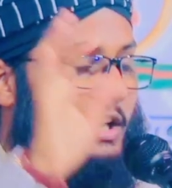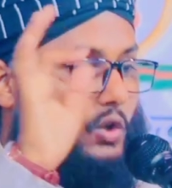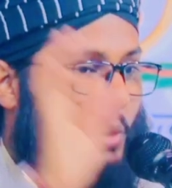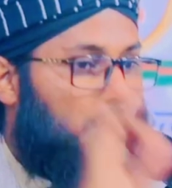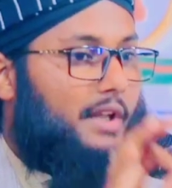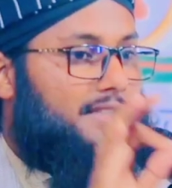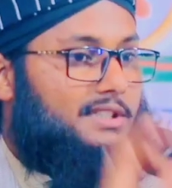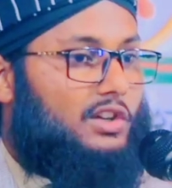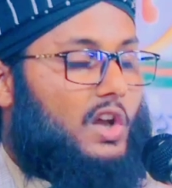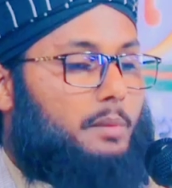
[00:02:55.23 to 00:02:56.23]
আর কবরে
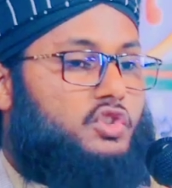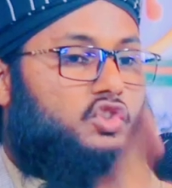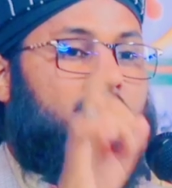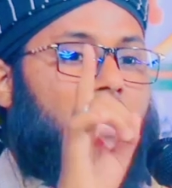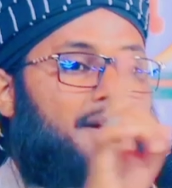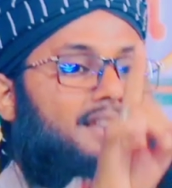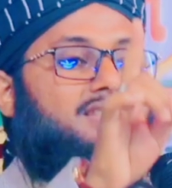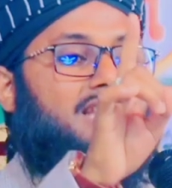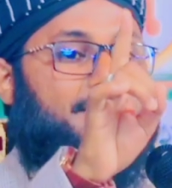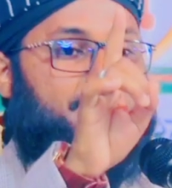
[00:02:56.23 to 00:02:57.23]
যেতে হলে অবশ্যই
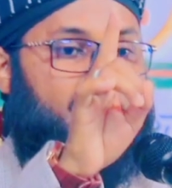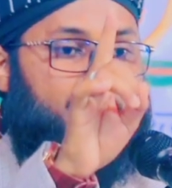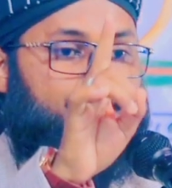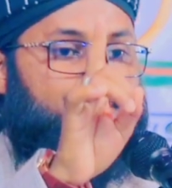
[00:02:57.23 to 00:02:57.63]
নামাজ লাগবে